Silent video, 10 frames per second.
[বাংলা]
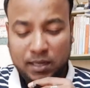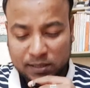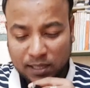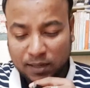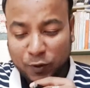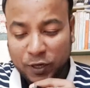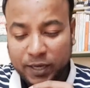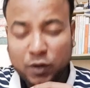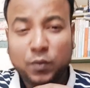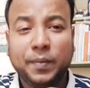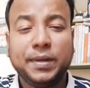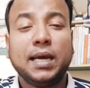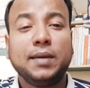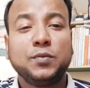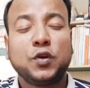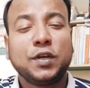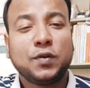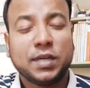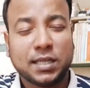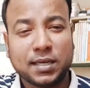আসসালামু আলাইকুম আমি নাইম দক্ষিণ
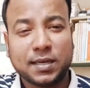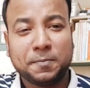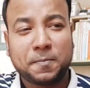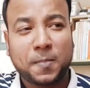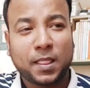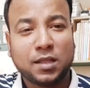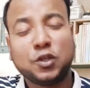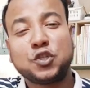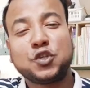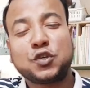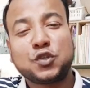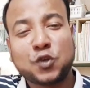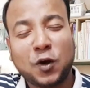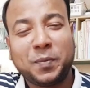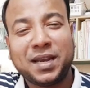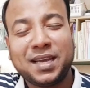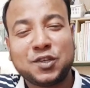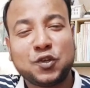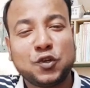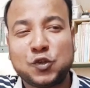কোরিয়া থেকে দর্শক কপালে
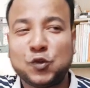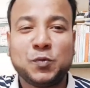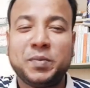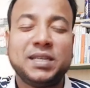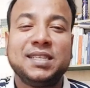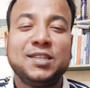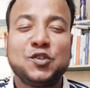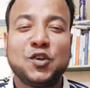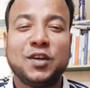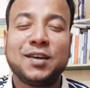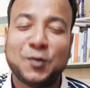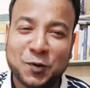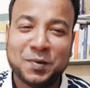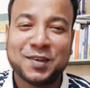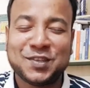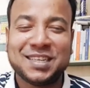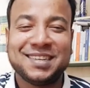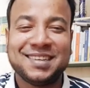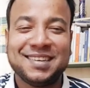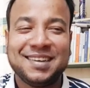আসলে সুখ বেশি দিন সয় না কোনো মানুষেরই